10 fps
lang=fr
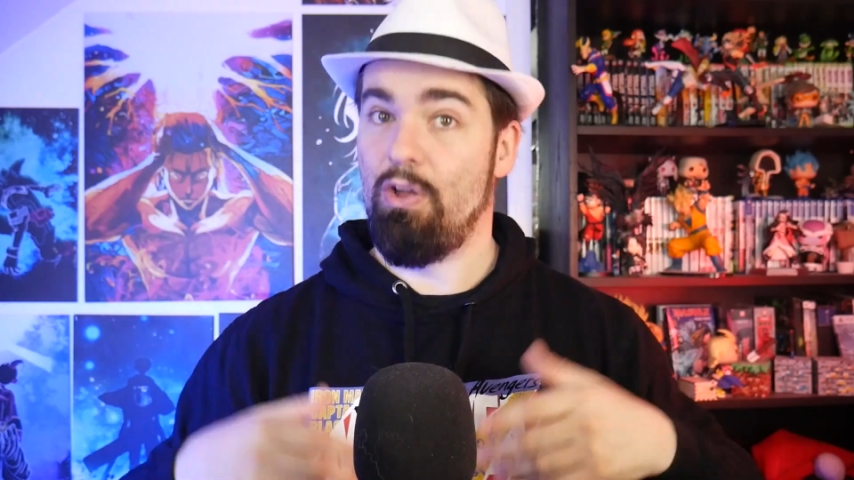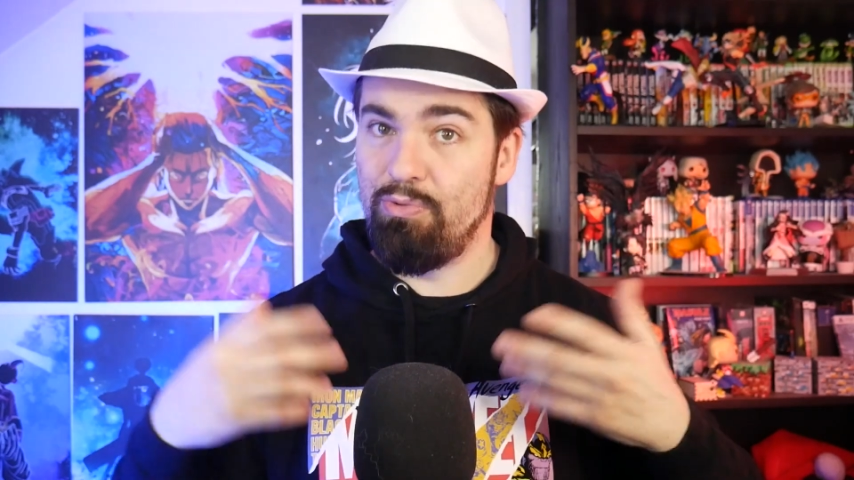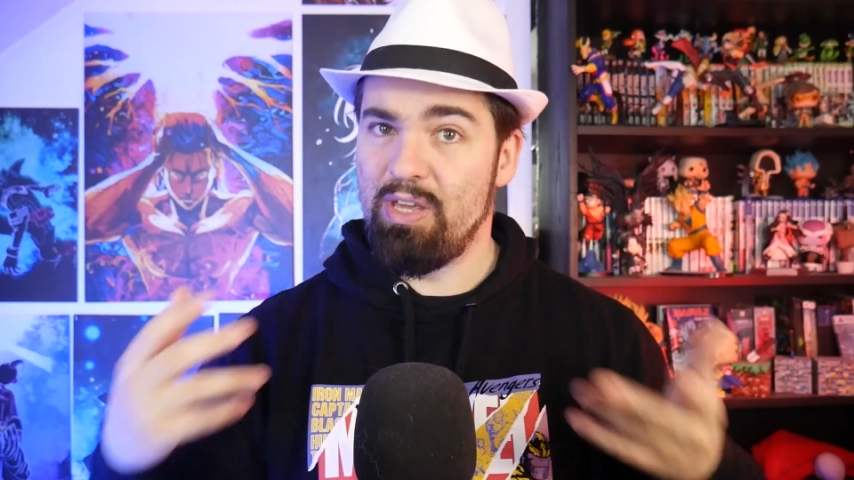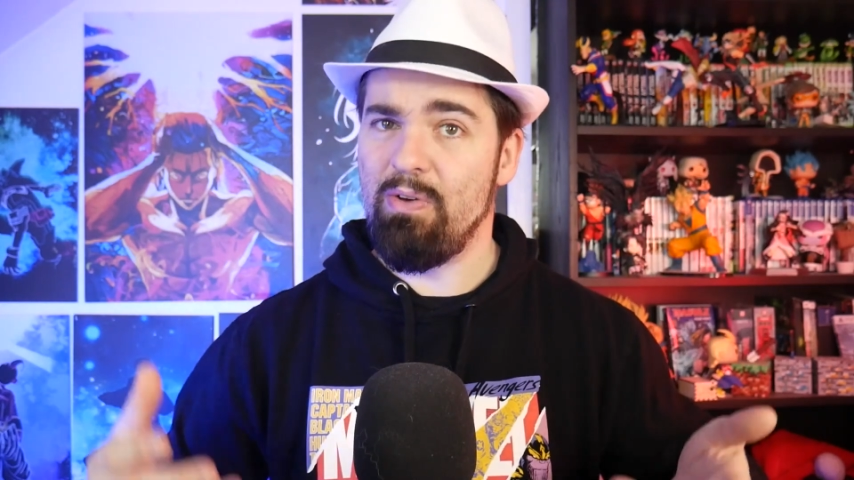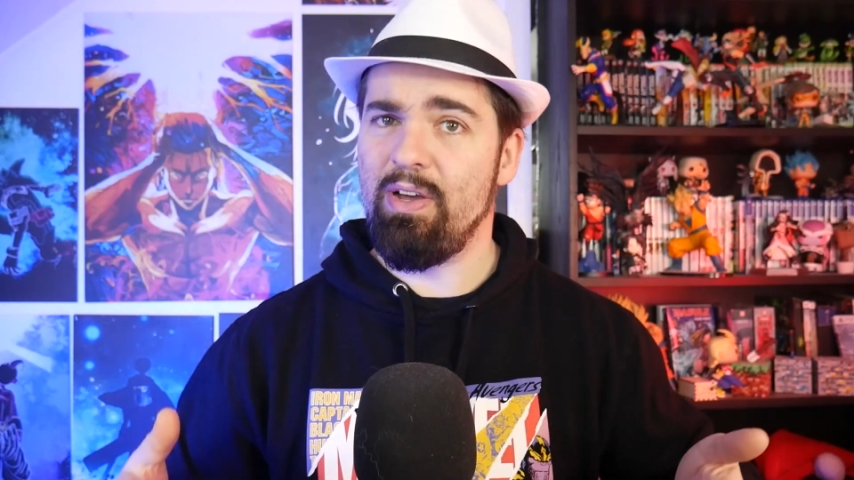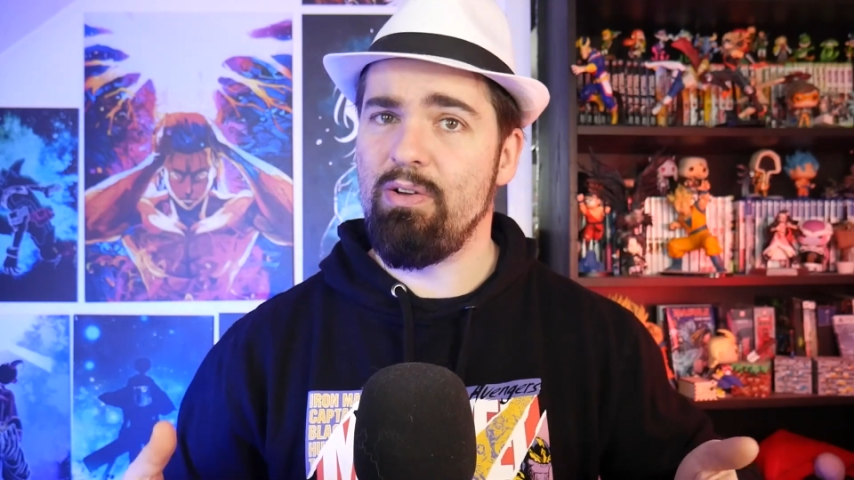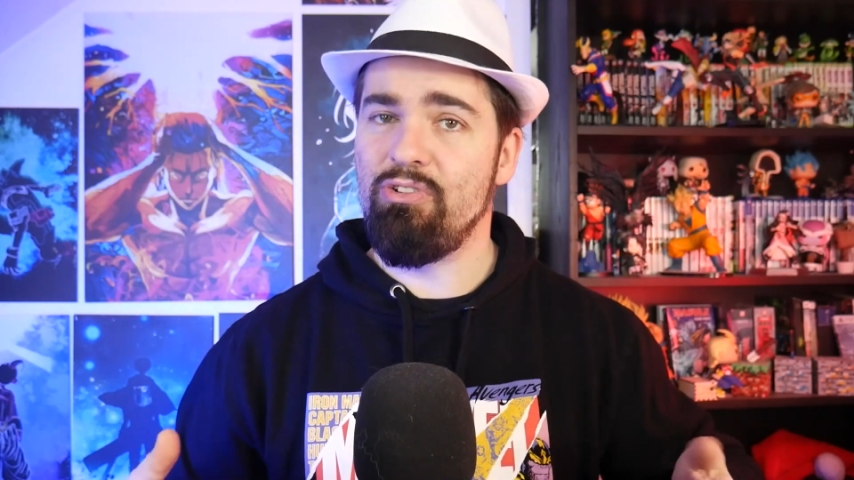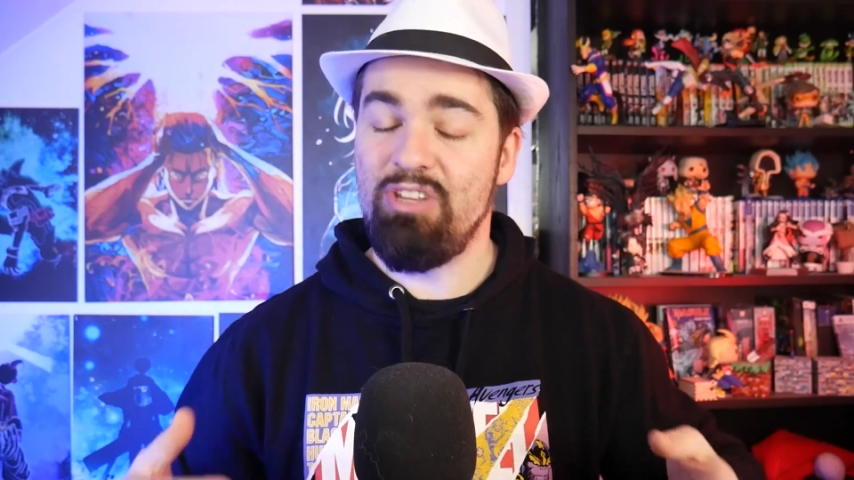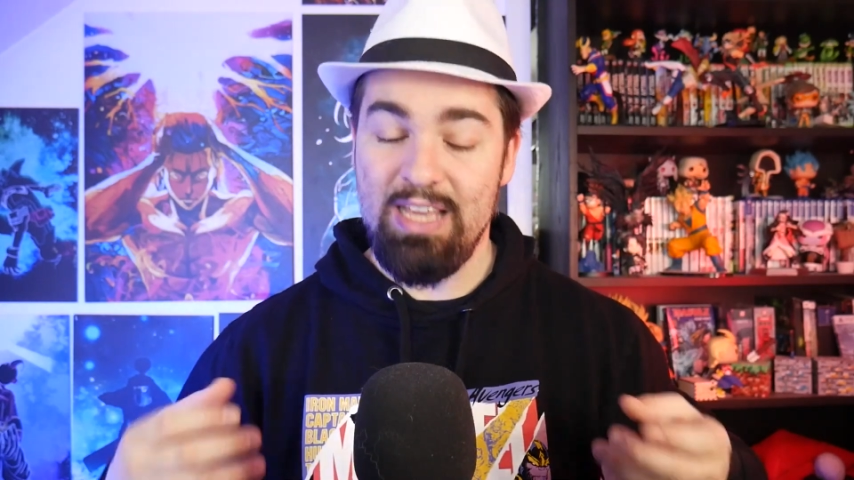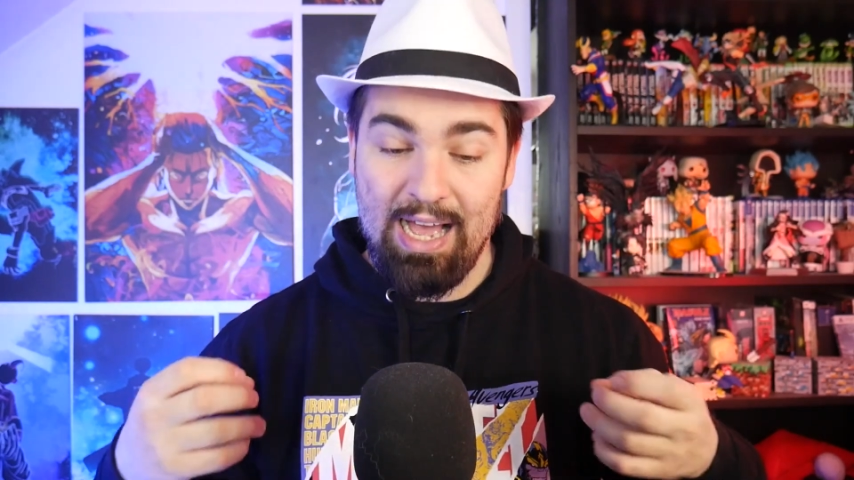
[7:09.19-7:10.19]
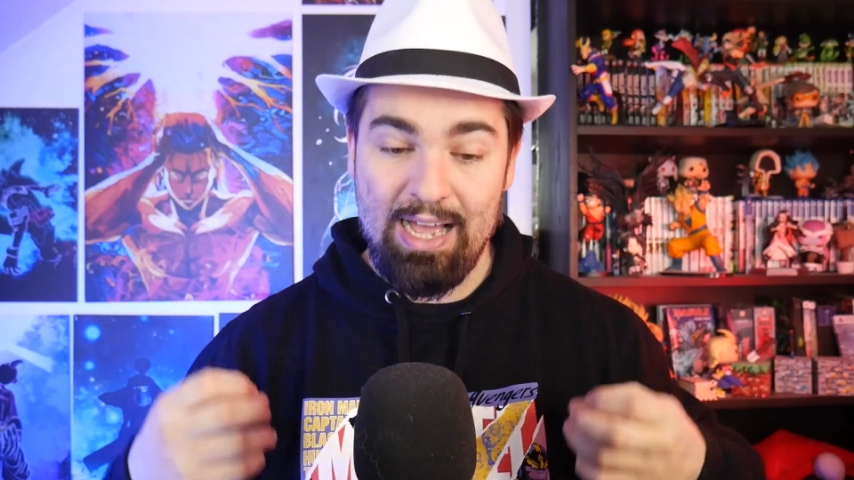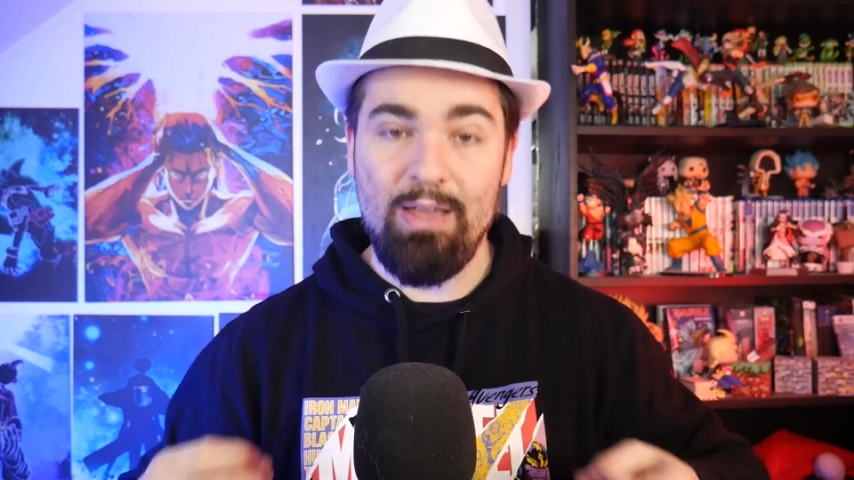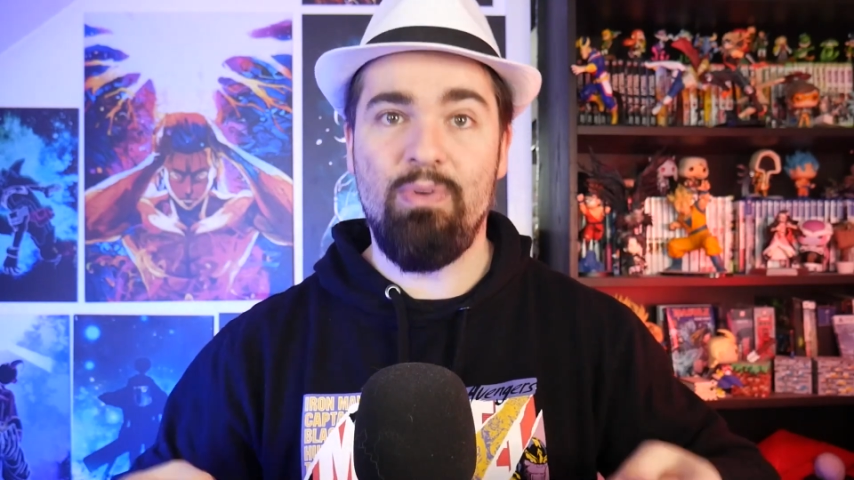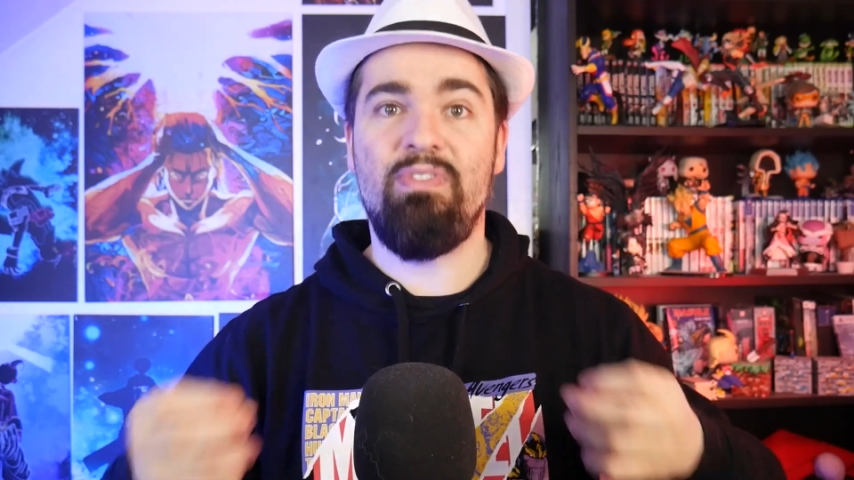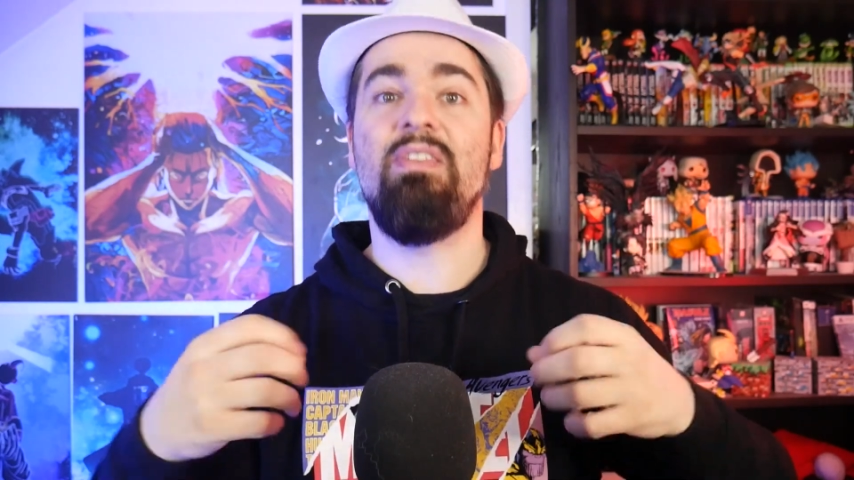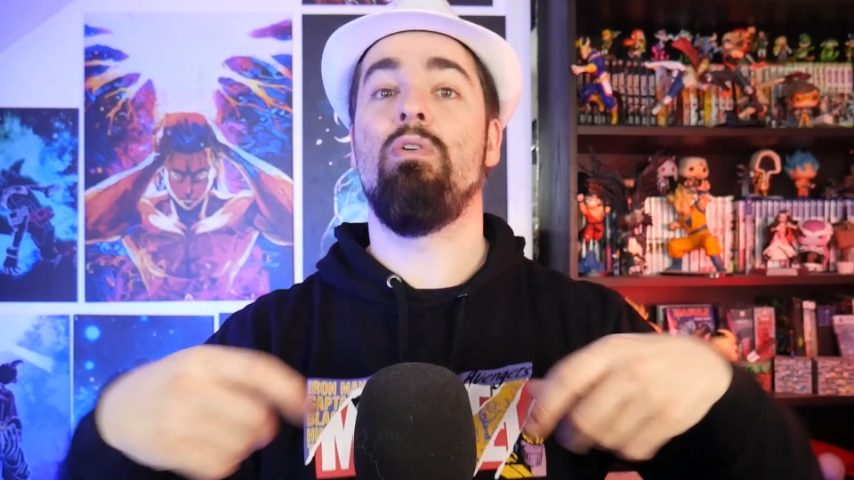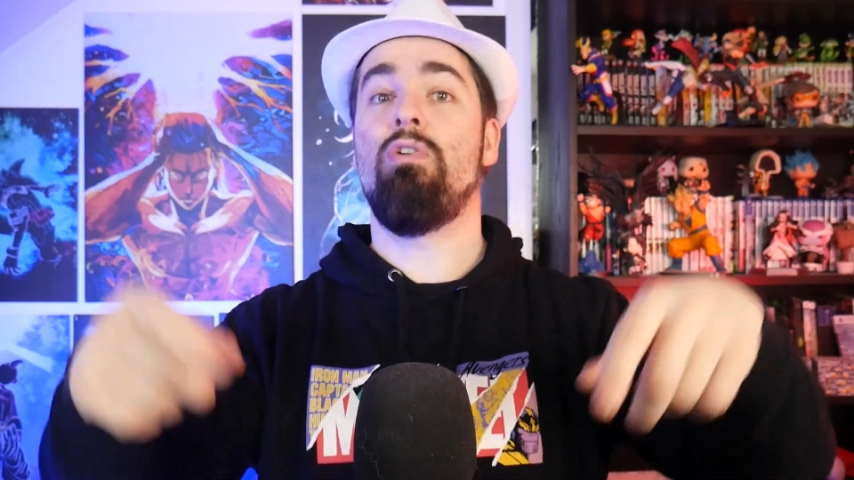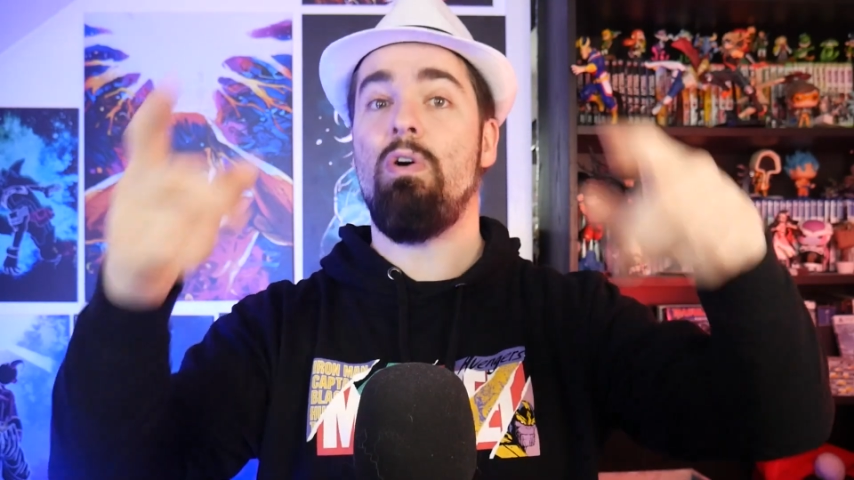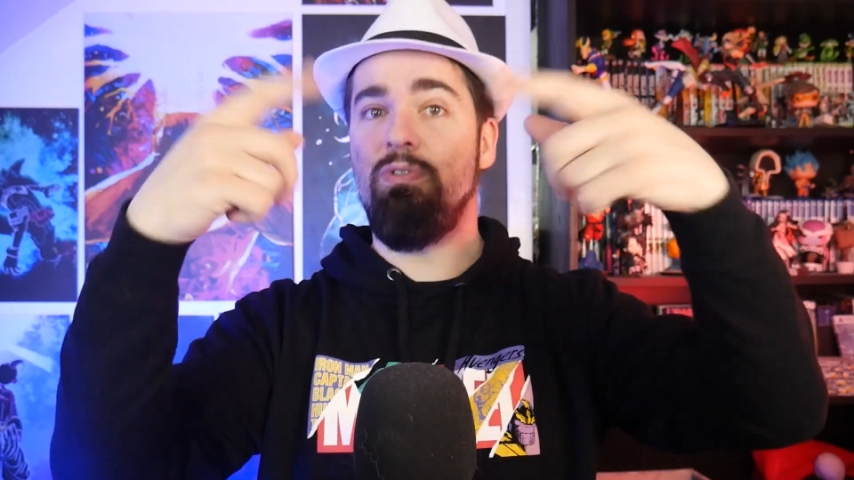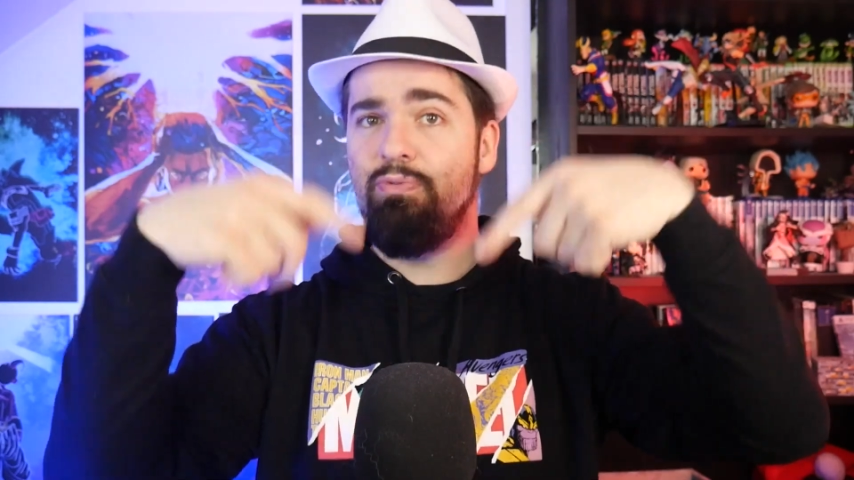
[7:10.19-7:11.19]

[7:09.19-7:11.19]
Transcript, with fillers: En tout cas, Horikoshi a réussi encore une